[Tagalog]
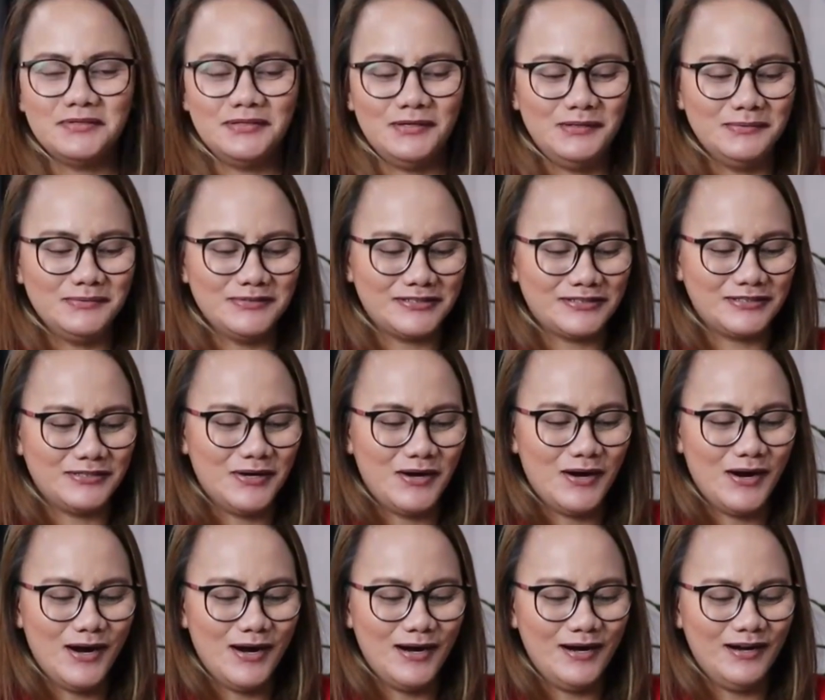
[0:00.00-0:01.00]
Naubos ko!
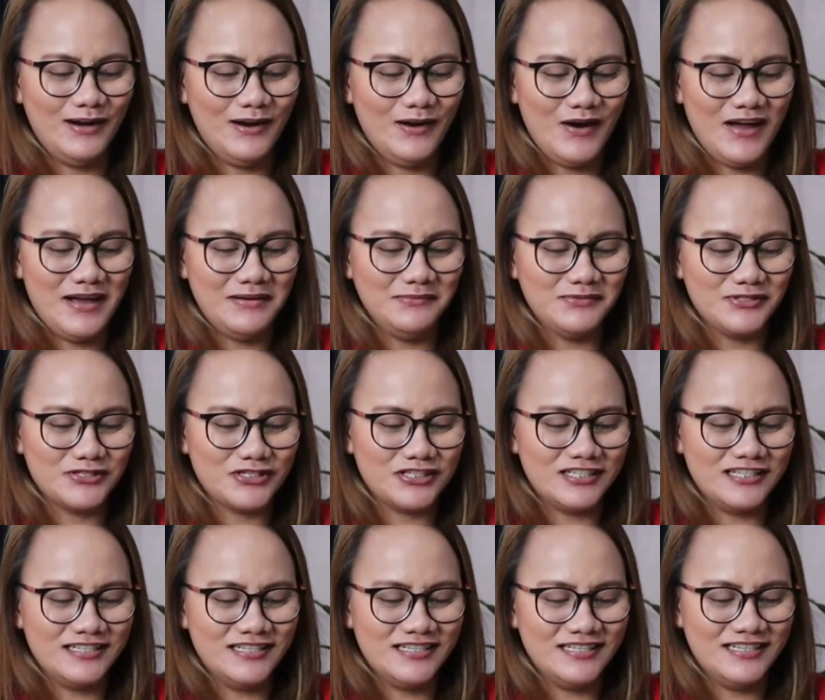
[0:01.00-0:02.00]
OMG!
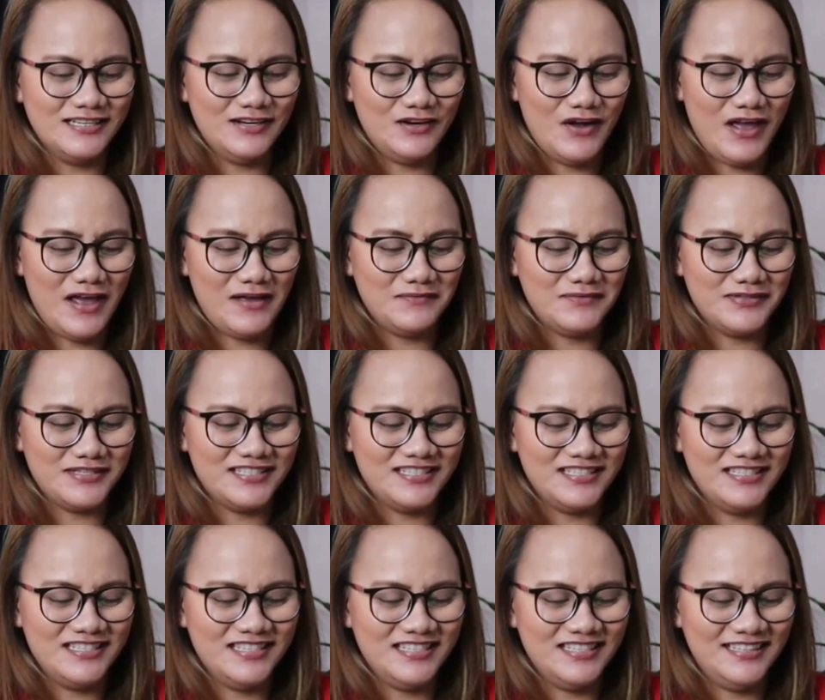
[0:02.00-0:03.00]
OMG!
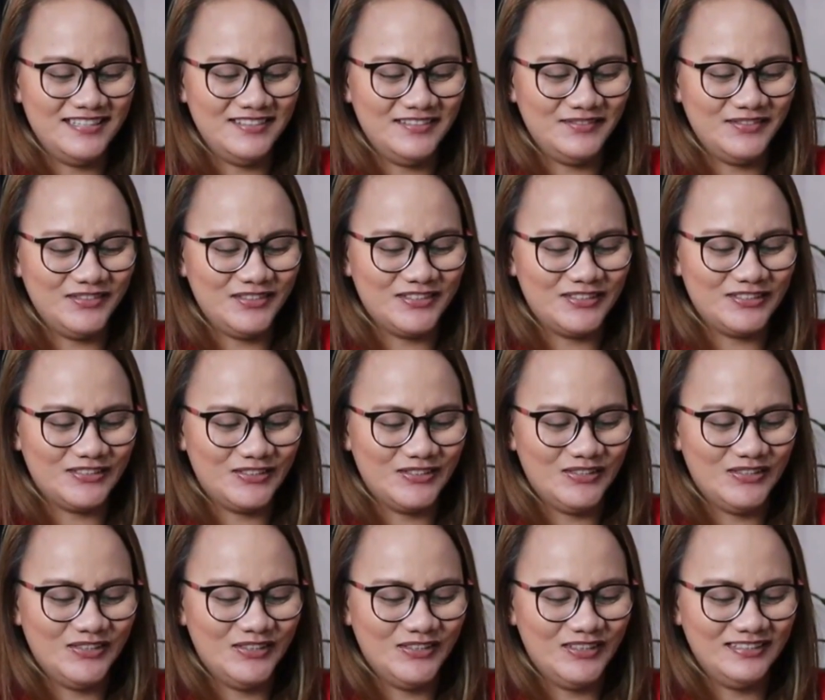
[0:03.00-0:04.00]
Naubos
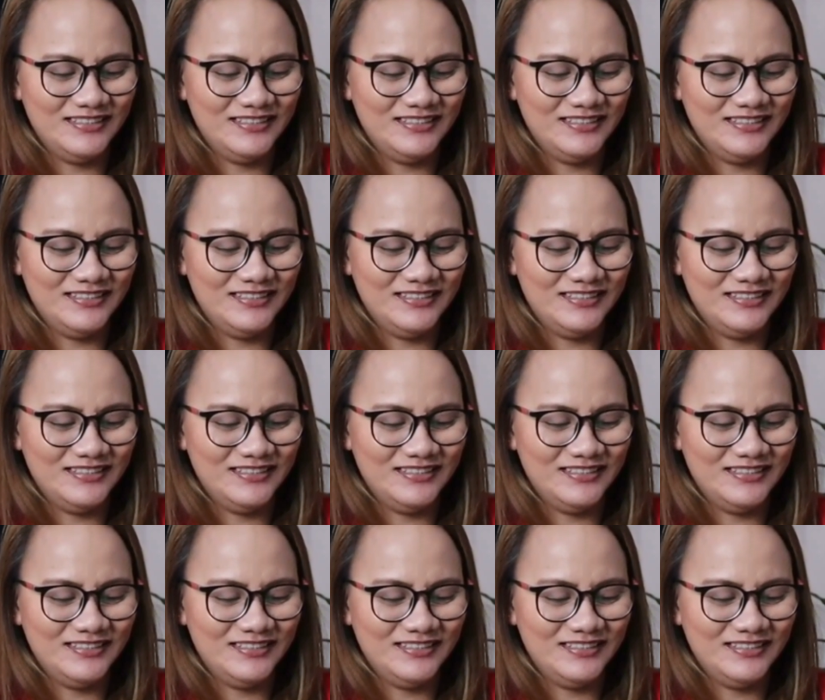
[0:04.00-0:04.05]
ko!